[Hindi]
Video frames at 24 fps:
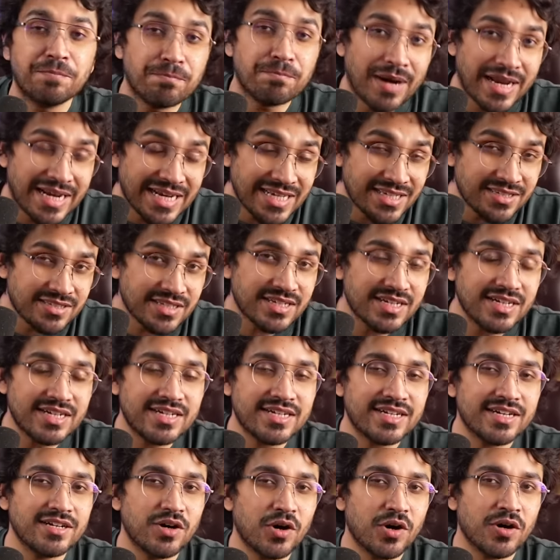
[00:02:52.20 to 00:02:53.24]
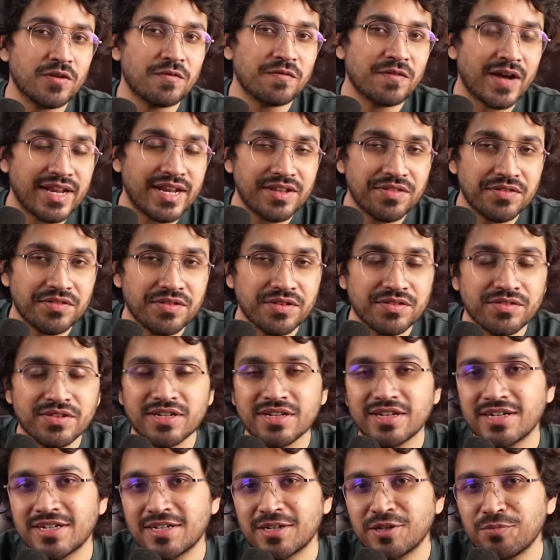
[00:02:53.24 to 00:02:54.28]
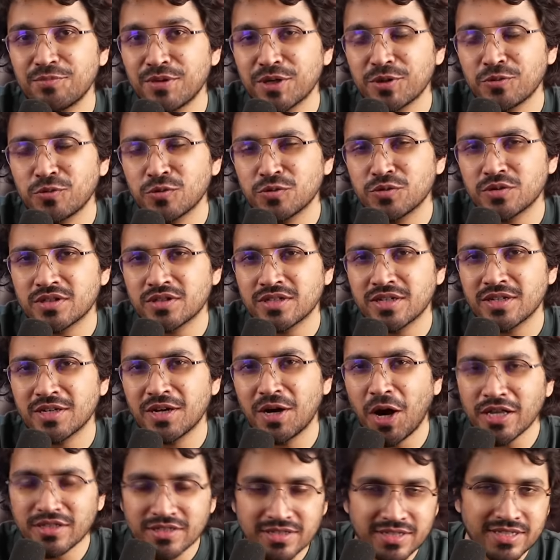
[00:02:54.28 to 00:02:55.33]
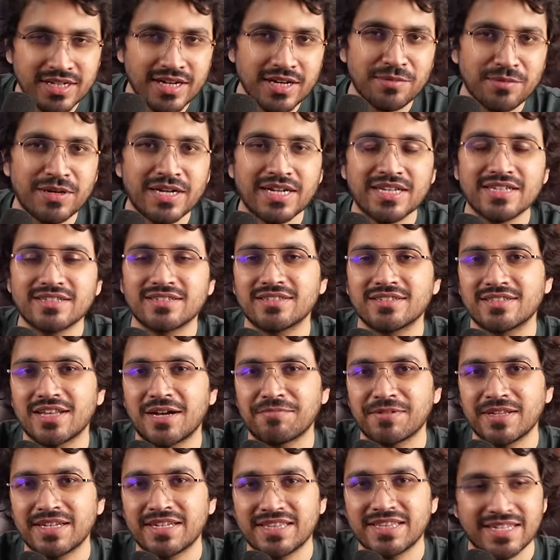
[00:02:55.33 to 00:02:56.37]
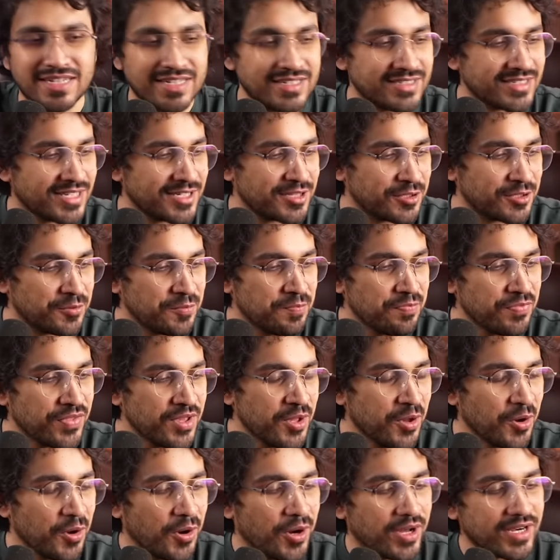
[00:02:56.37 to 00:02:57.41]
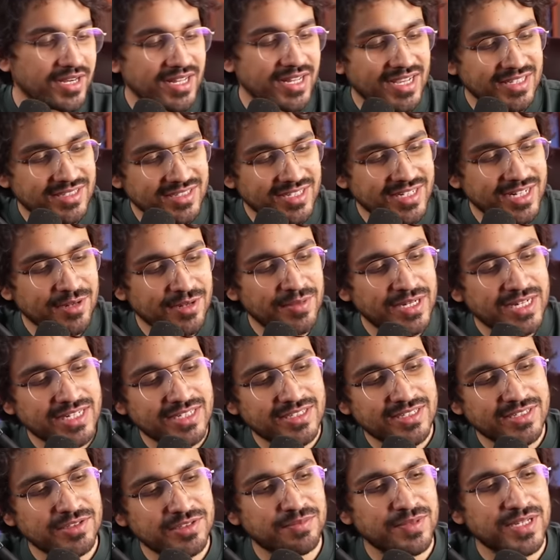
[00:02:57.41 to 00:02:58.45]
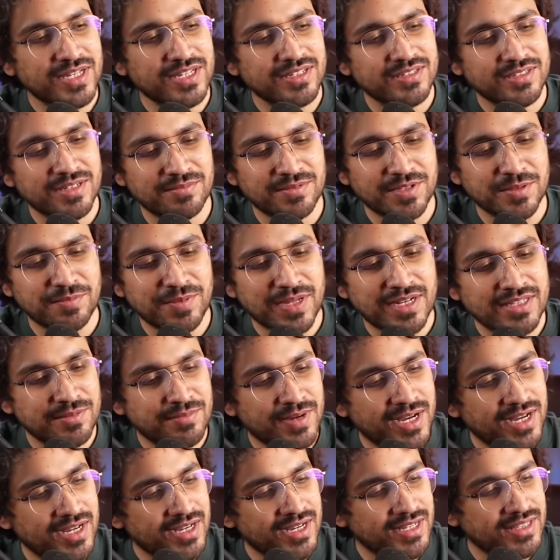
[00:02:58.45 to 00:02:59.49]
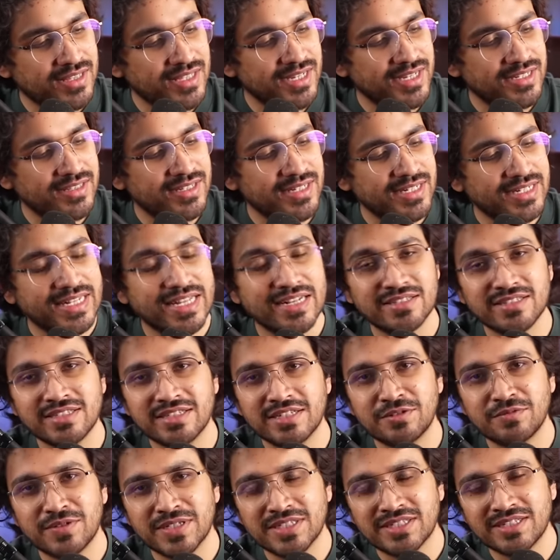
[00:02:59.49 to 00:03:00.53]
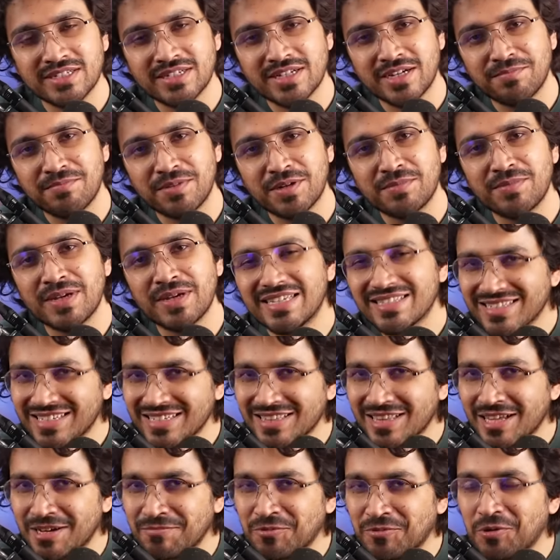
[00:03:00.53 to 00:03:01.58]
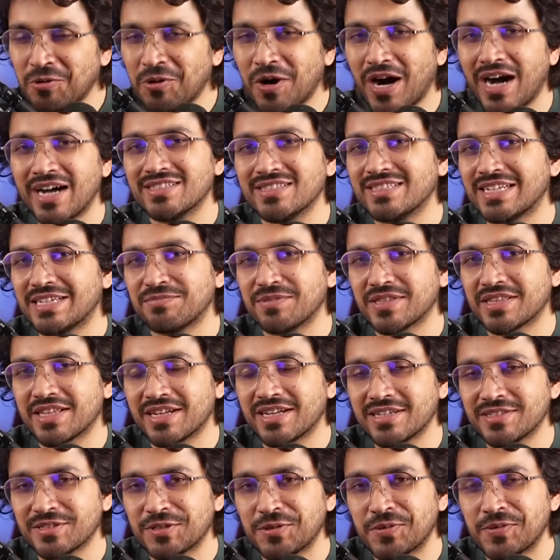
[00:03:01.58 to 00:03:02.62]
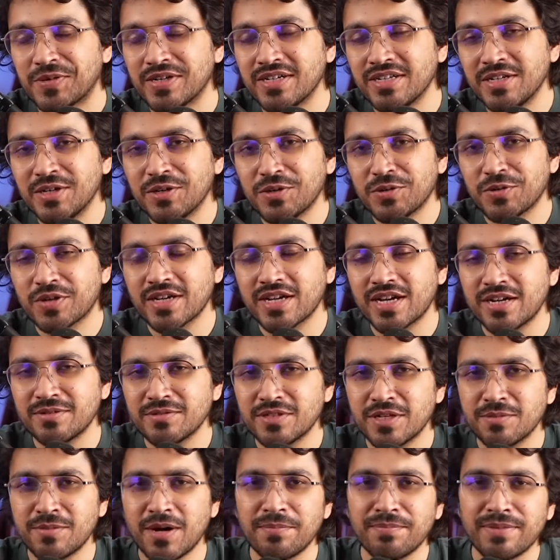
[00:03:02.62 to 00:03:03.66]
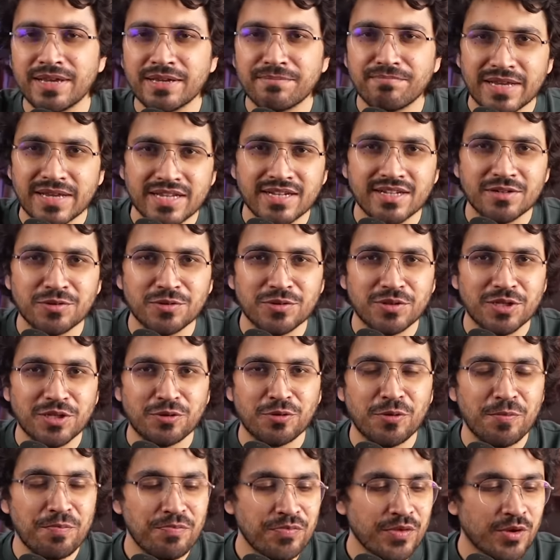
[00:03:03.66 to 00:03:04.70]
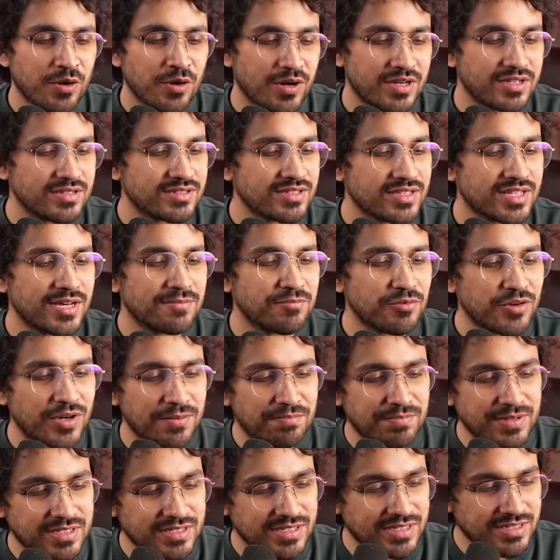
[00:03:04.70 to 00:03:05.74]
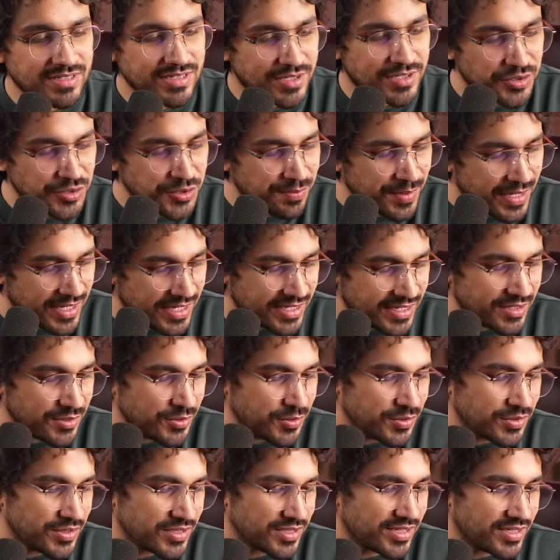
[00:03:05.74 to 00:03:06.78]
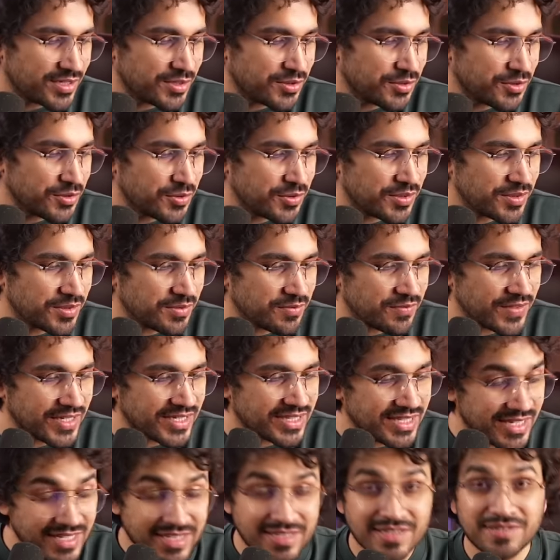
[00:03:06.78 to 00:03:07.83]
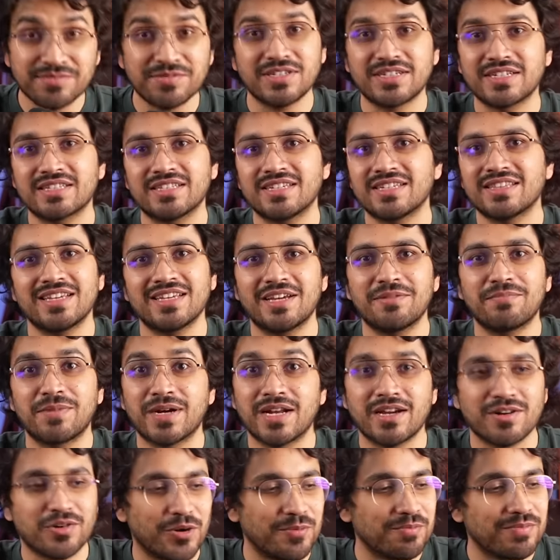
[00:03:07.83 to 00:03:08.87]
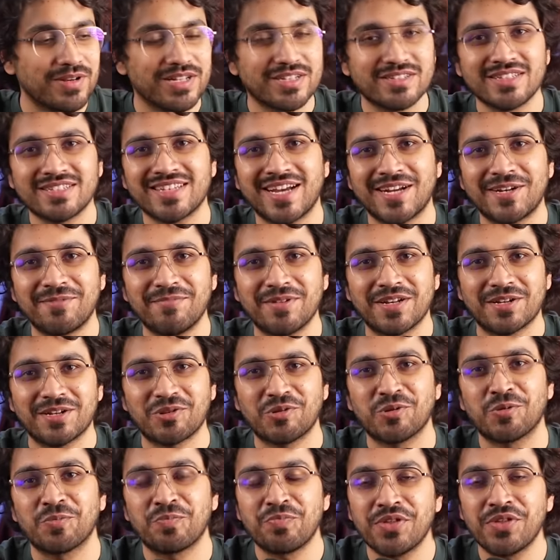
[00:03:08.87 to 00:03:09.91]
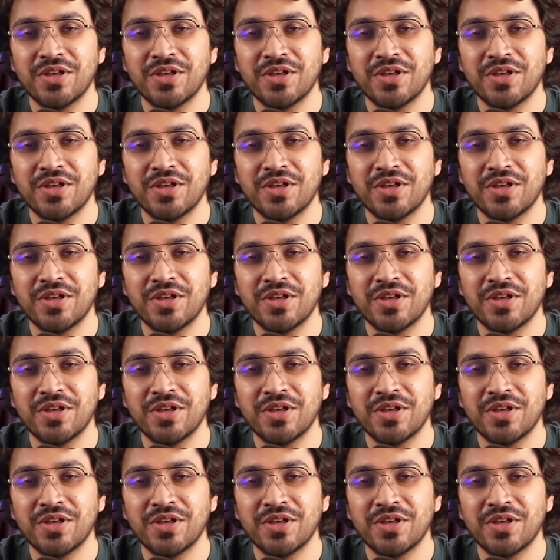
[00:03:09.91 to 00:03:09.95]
मनी से रिलेटेड और फाइनेंस से रिलेटेड मैं कुछ uh, अच्छे रिकमेंडेशन आपके लिए देना चाहता हूँ और अच्छे रिकमेंडेशन में सबसे पहले दिमाग आता है द इंटेलिजेंट इन्वेस्टर का पर इस किताब को आज नहीं बताना चाहूँगा क्योंकि कब जब आप एक बिगनर होते हो और इस किताब को आप परचेज करते हो और पढ़ने की कोशिश करते हो तो व्यक्ति एकदम से डर जाता है यार बड़ा कॉम्प्लेक्स है साइड में रख दो